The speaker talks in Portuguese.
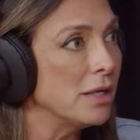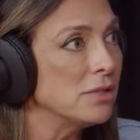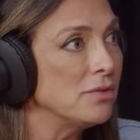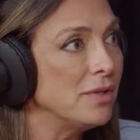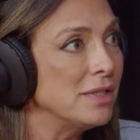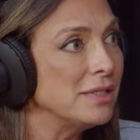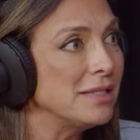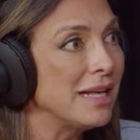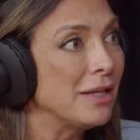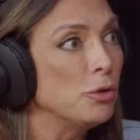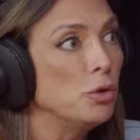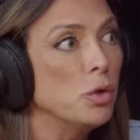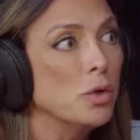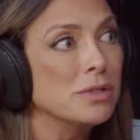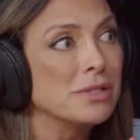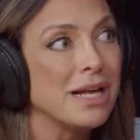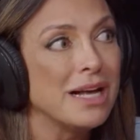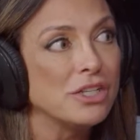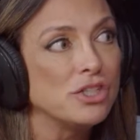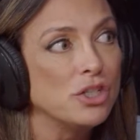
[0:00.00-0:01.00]
Às vezes é a
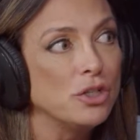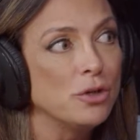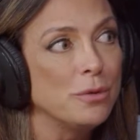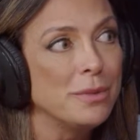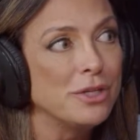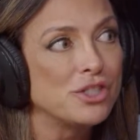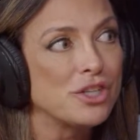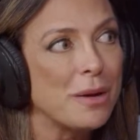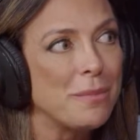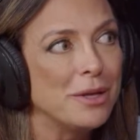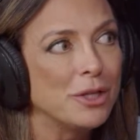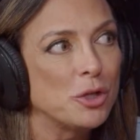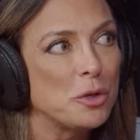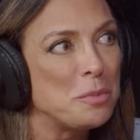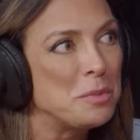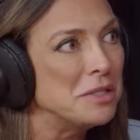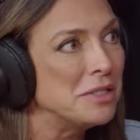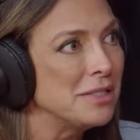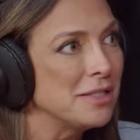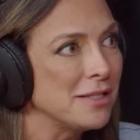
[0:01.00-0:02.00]
dosagem, a dosagem do medicamento
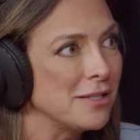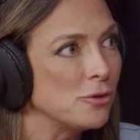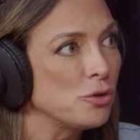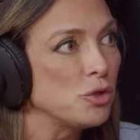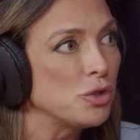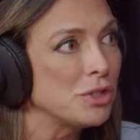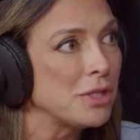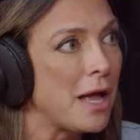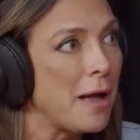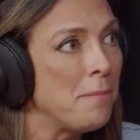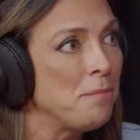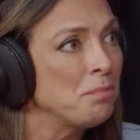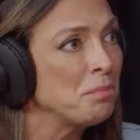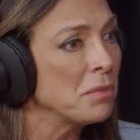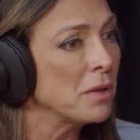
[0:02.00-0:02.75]
que precisa ajustar.